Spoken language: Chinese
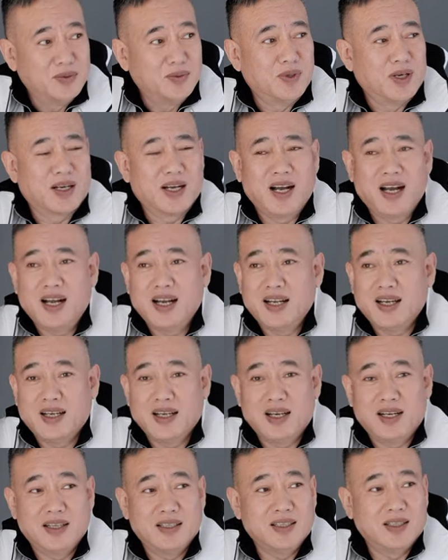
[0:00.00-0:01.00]
我看了
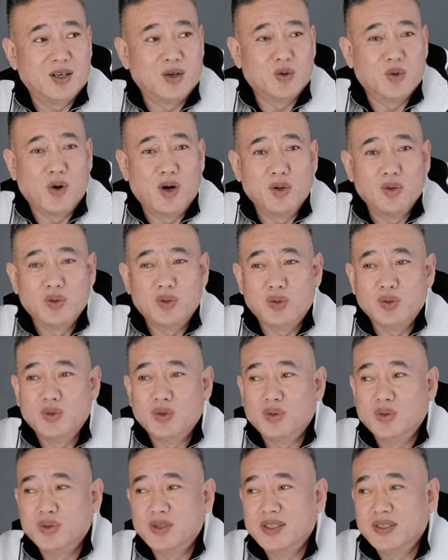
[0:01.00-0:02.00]
看这个光秃
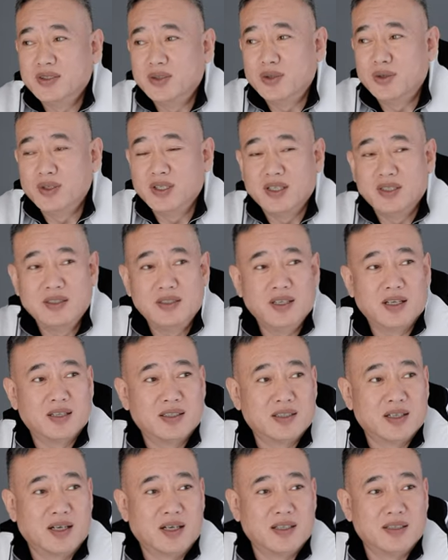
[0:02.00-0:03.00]
秃的丘陵
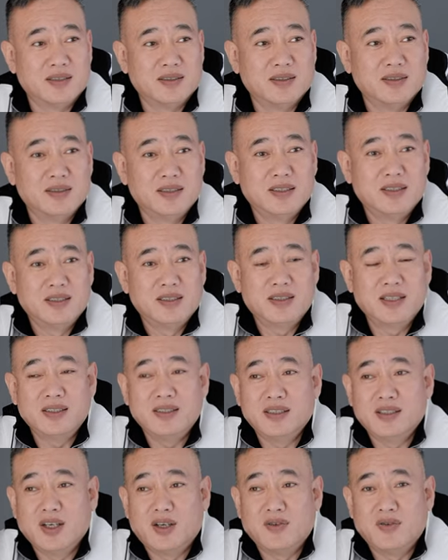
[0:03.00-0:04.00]
顶上这
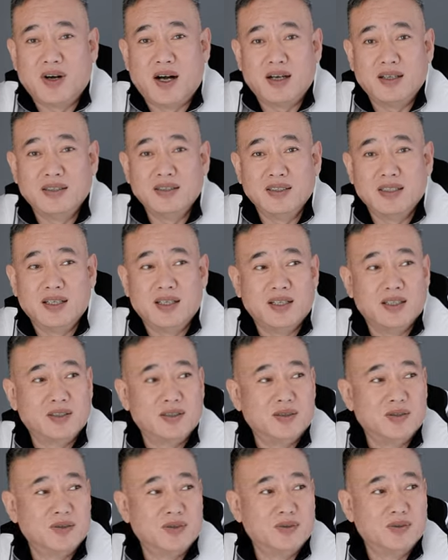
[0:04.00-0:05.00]
几套房子，
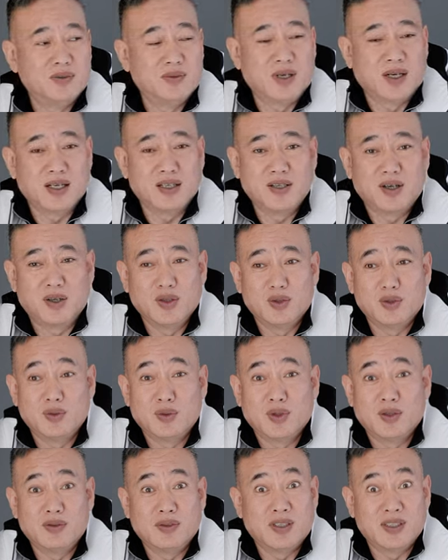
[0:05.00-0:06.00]
我跟姚总
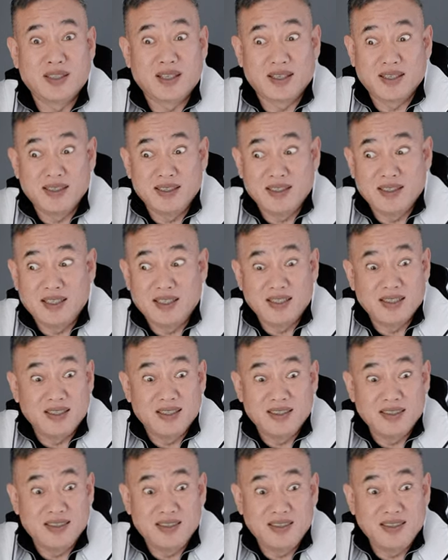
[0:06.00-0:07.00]
说：“我说大哥，
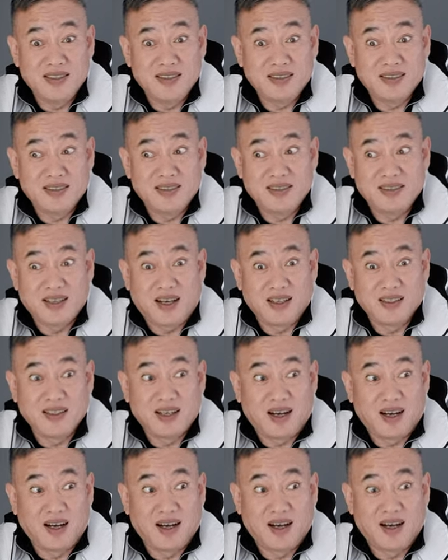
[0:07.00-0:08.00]
你你得仔细想一
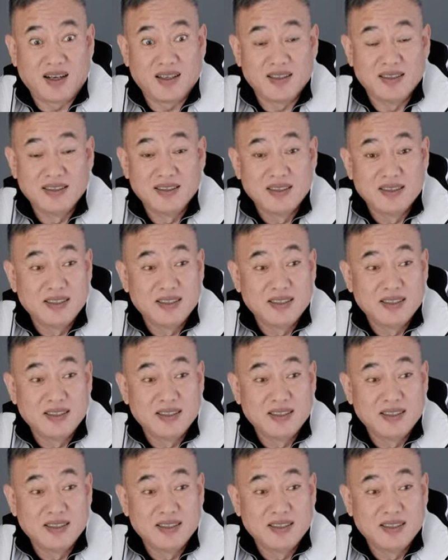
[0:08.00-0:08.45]
想啊，